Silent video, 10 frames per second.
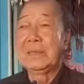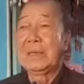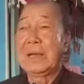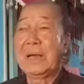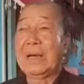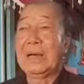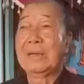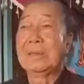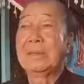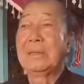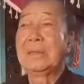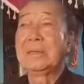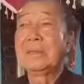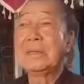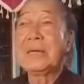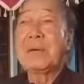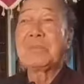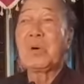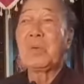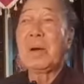là nước
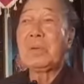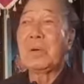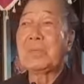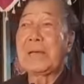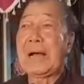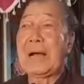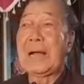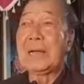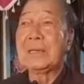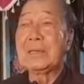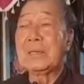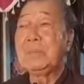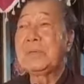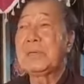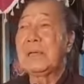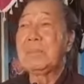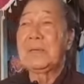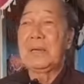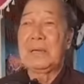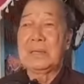Nam Châu bán ngọc vàng các nơi xúm giật đem
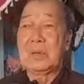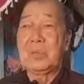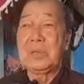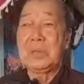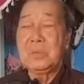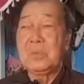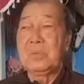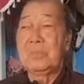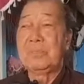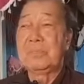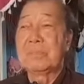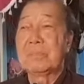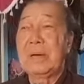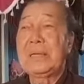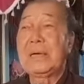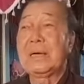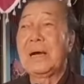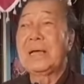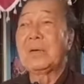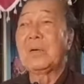về châu lưu bây giờ
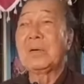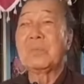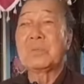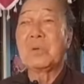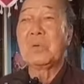ai có công tu